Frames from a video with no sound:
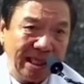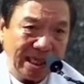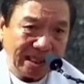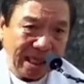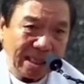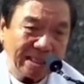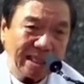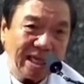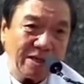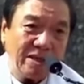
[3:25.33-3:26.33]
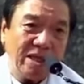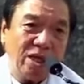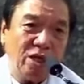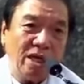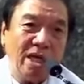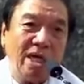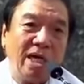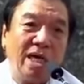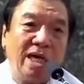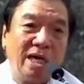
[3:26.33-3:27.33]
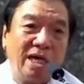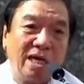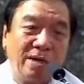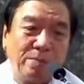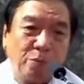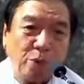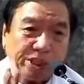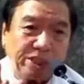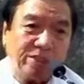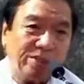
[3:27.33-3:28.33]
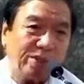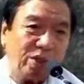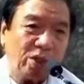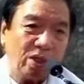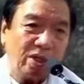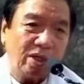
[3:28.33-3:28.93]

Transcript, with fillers: Hatagi sila uh, pwesto, no?